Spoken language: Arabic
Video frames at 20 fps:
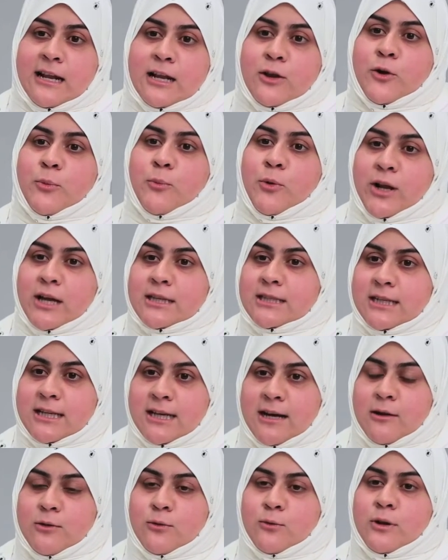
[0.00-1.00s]
هالهرمونات
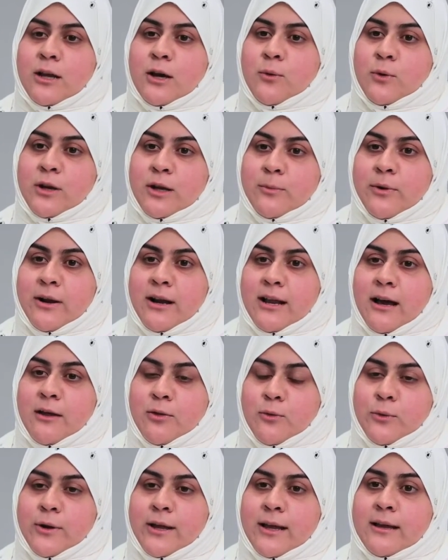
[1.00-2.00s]
اللي ياخذونها والابر اللي
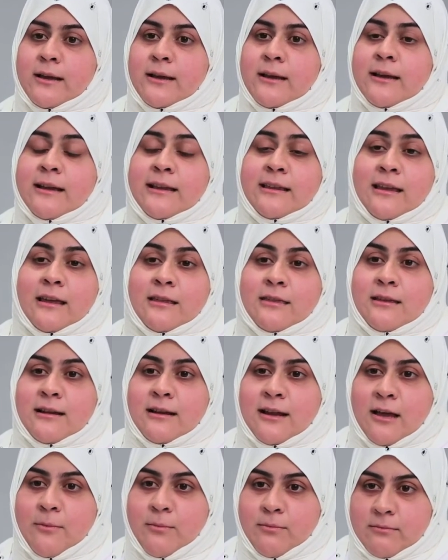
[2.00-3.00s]
ياخذونها تاثير
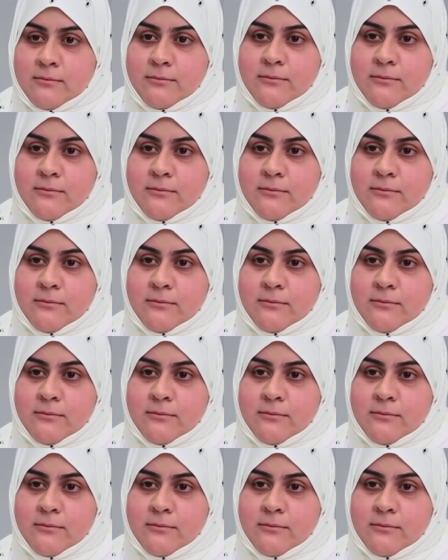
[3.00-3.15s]
لها